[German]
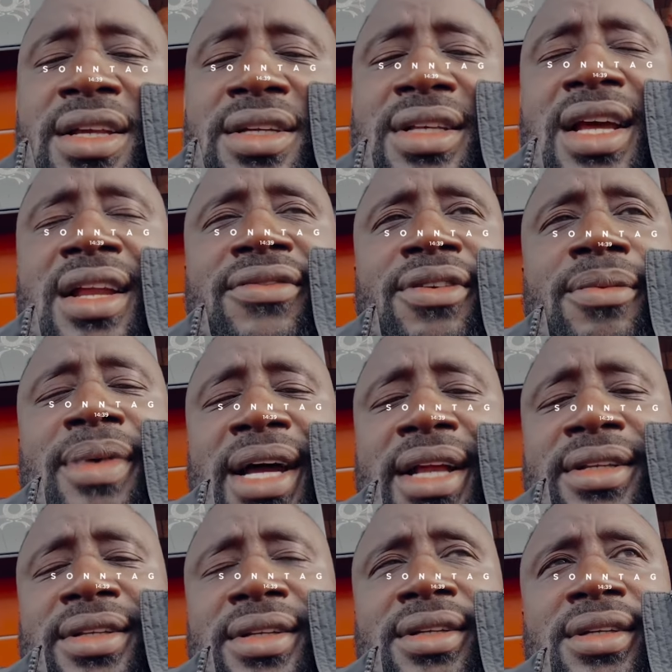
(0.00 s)
Seine ist leider
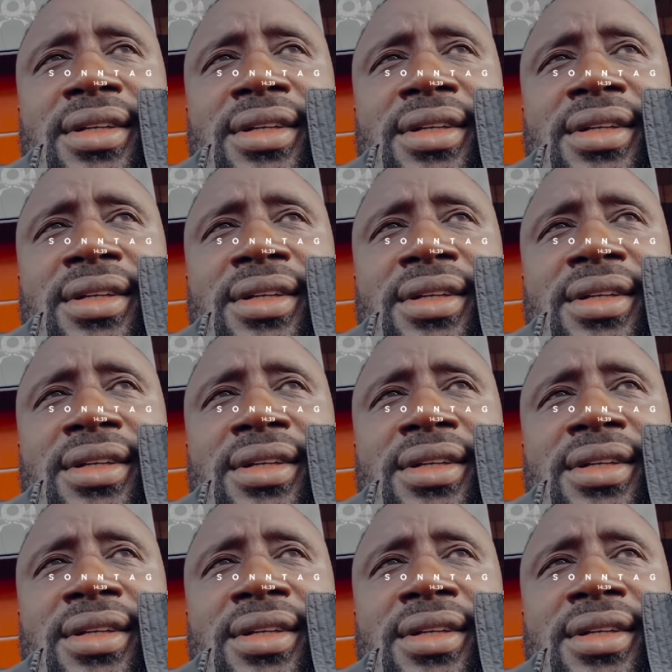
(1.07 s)
verbrannt.